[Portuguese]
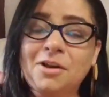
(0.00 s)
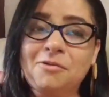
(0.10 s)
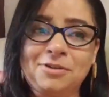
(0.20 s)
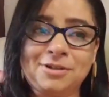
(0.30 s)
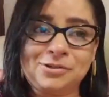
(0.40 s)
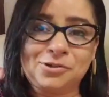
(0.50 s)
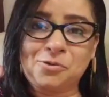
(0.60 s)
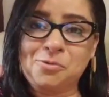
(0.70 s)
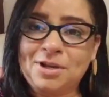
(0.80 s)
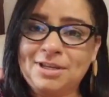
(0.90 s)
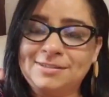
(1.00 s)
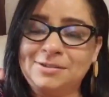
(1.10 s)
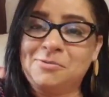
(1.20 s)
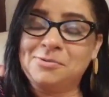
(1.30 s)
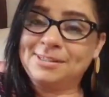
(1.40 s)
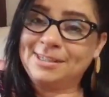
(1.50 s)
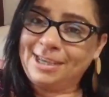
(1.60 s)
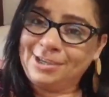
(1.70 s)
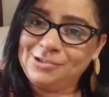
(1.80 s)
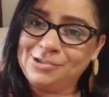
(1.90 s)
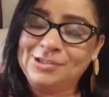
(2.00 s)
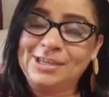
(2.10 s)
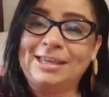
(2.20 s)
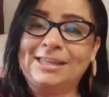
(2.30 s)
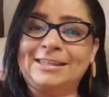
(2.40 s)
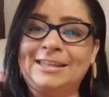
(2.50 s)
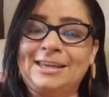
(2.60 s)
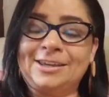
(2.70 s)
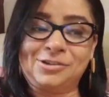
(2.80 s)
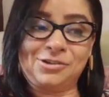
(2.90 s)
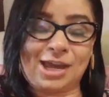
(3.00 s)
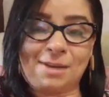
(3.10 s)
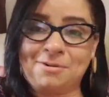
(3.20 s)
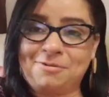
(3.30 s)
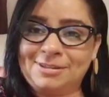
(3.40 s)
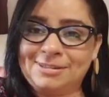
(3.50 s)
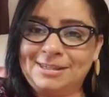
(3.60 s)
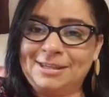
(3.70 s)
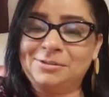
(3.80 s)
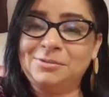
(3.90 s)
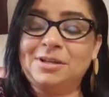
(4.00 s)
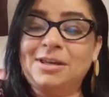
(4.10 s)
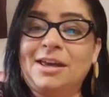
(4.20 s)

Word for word: ao ver as escolhas inconscientes né, que a gente acaba fazendo,